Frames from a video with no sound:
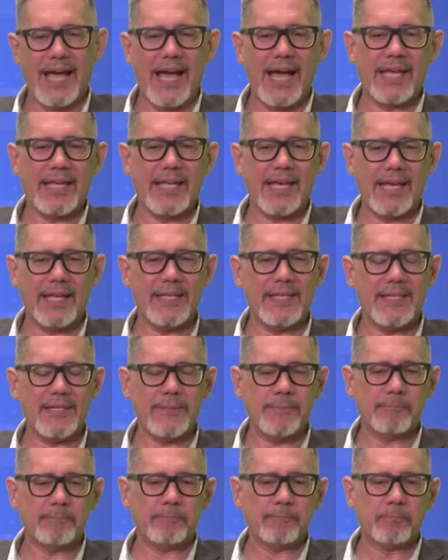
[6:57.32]
hay
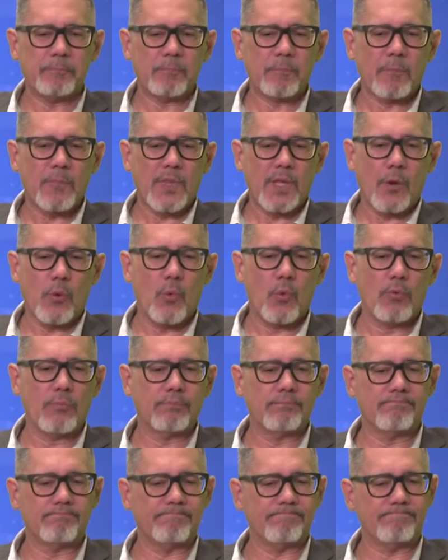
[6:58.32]
ahí
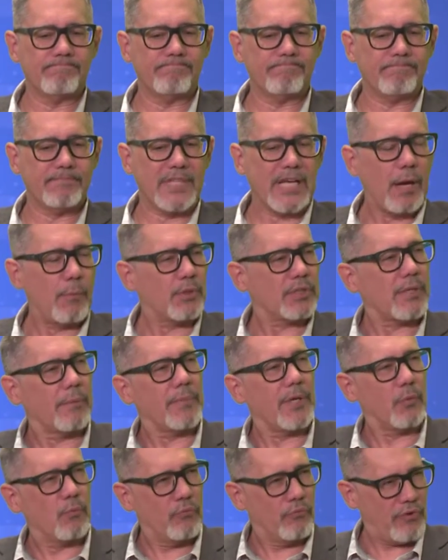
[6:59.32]
un, digamos
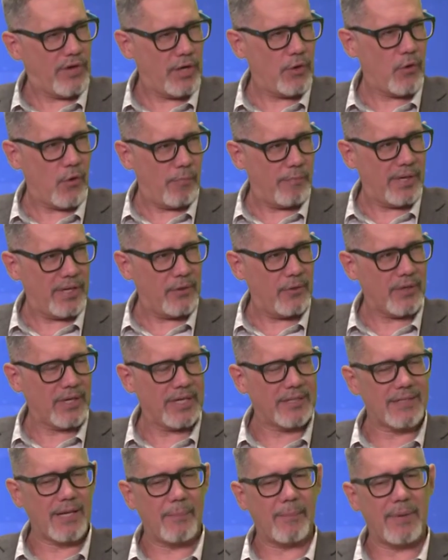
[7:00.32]
también un fenómeno que está